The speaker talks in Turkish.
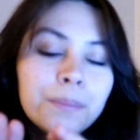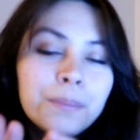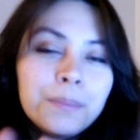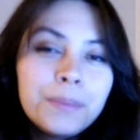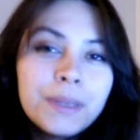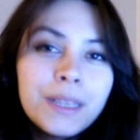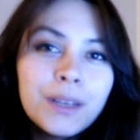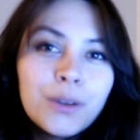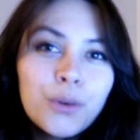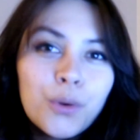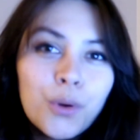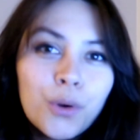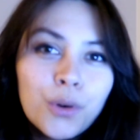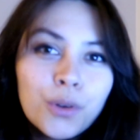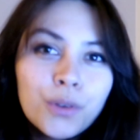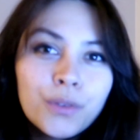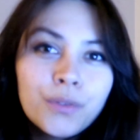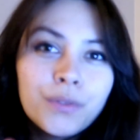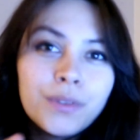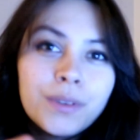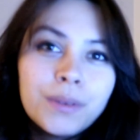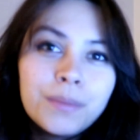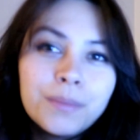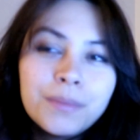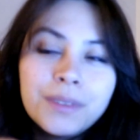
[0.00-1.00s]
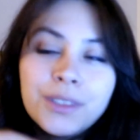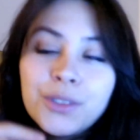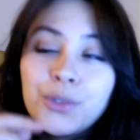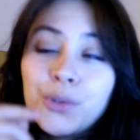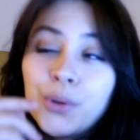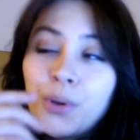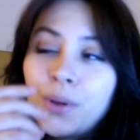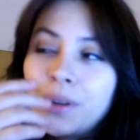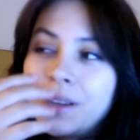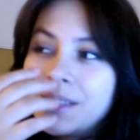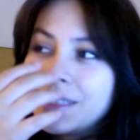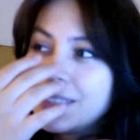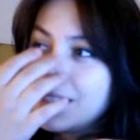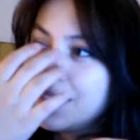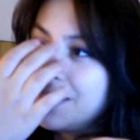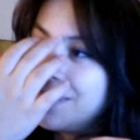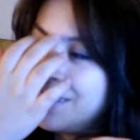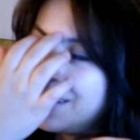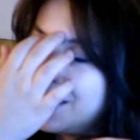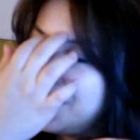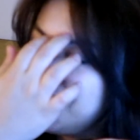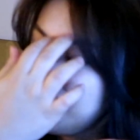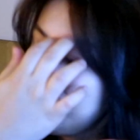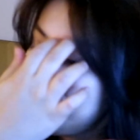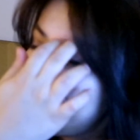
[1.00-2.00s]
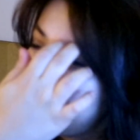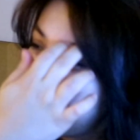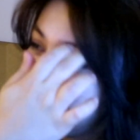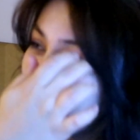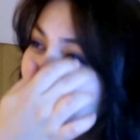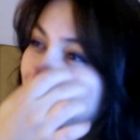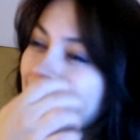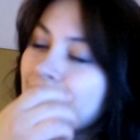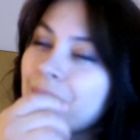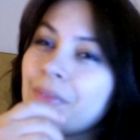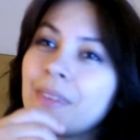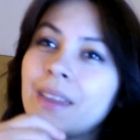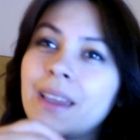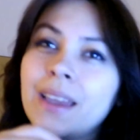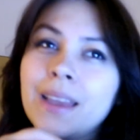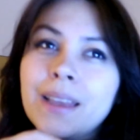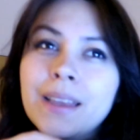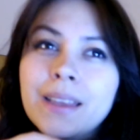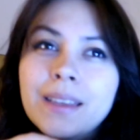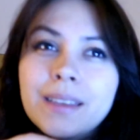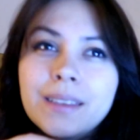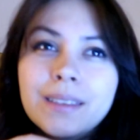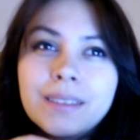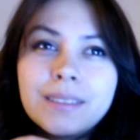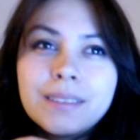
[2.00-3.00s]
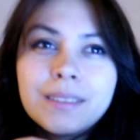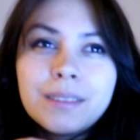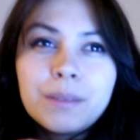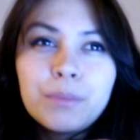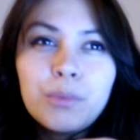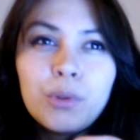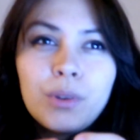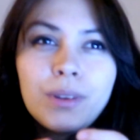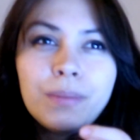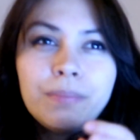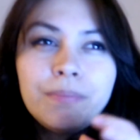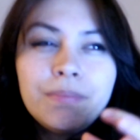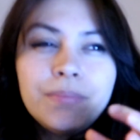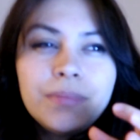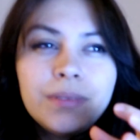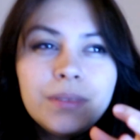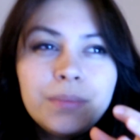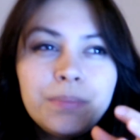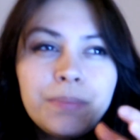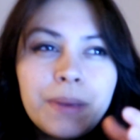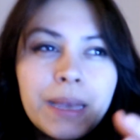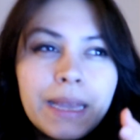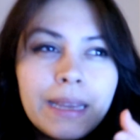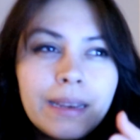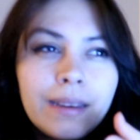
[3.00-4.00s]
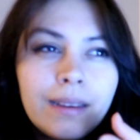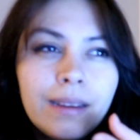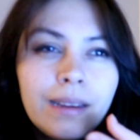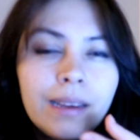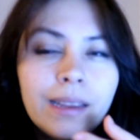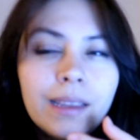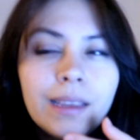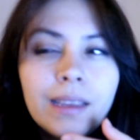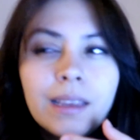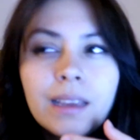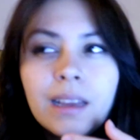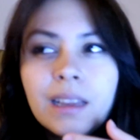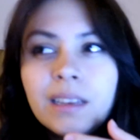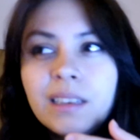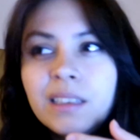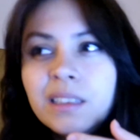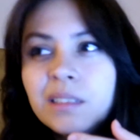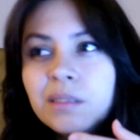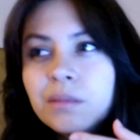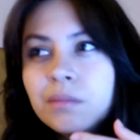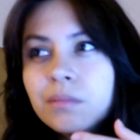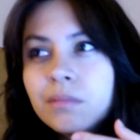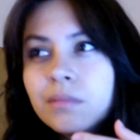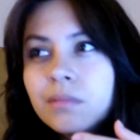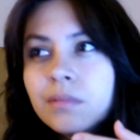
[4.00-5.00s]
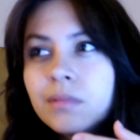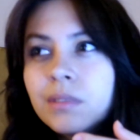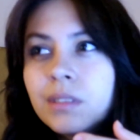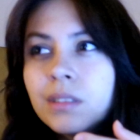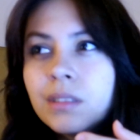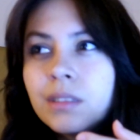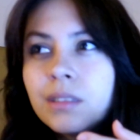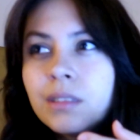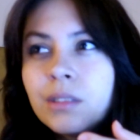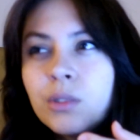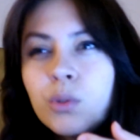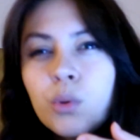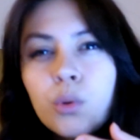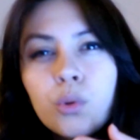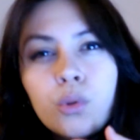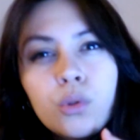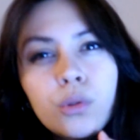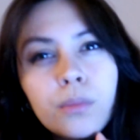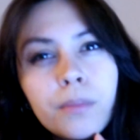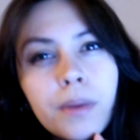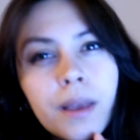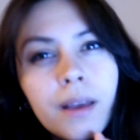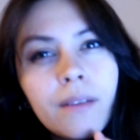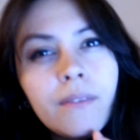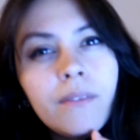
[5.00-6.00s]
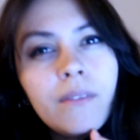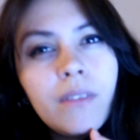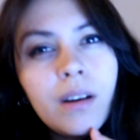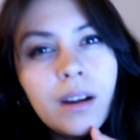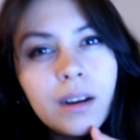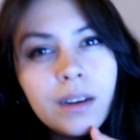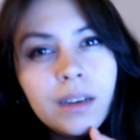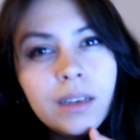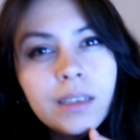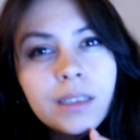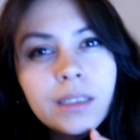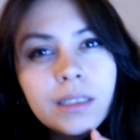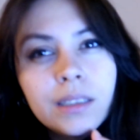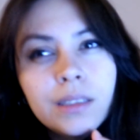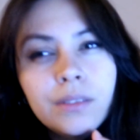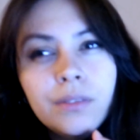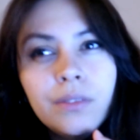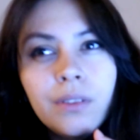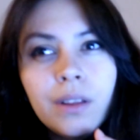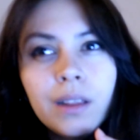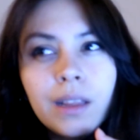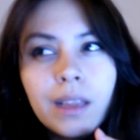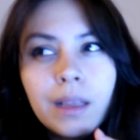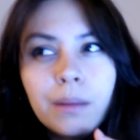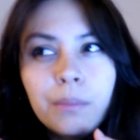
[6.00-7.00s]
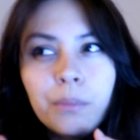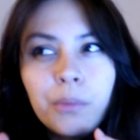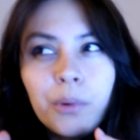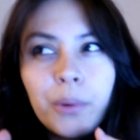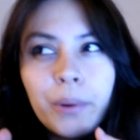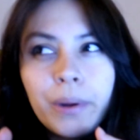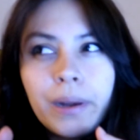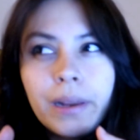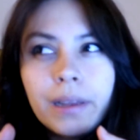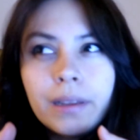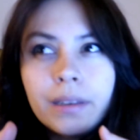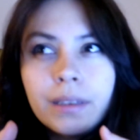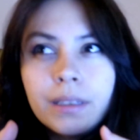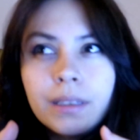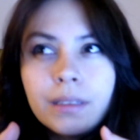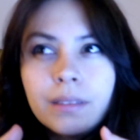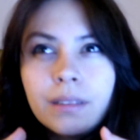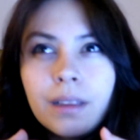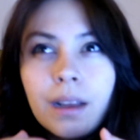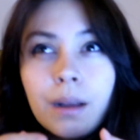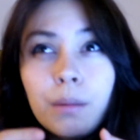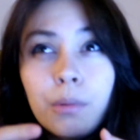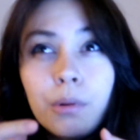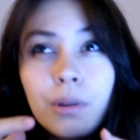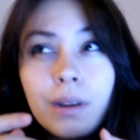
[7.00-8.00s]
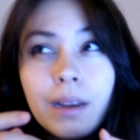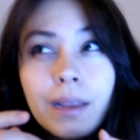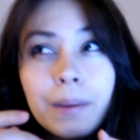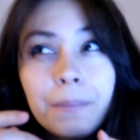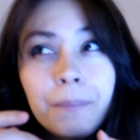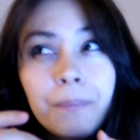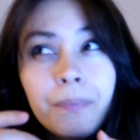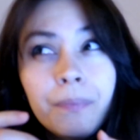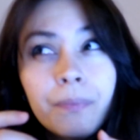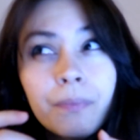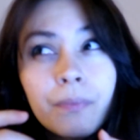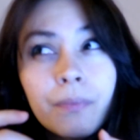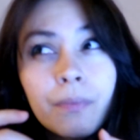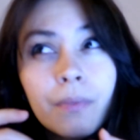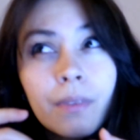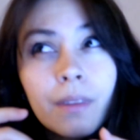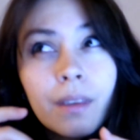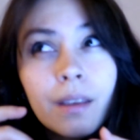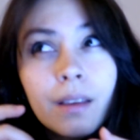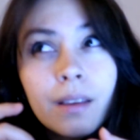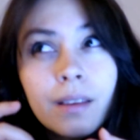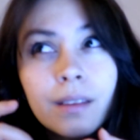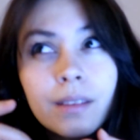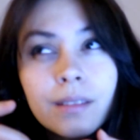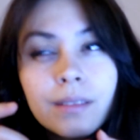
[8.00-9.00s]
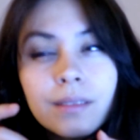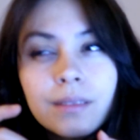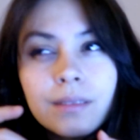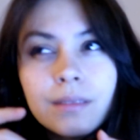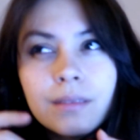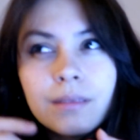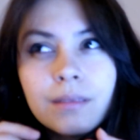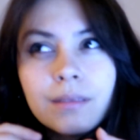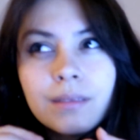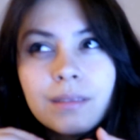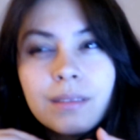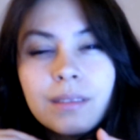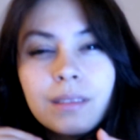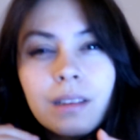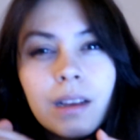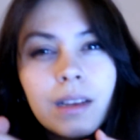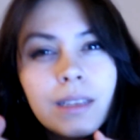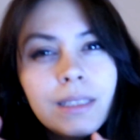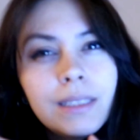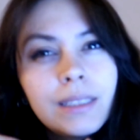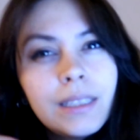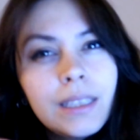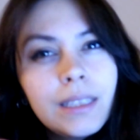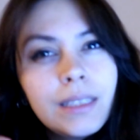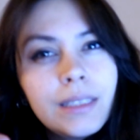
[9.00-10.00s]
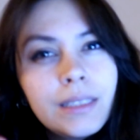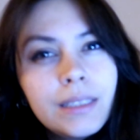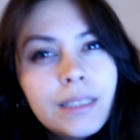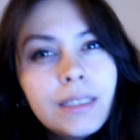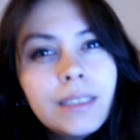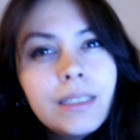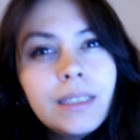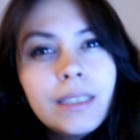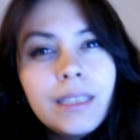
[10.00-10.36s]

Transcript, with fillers: Bir de korku filmi şöyle severim. E, böyle perili hani görünmeyen varlıklı falan böyle hani daha böyle daha sessiz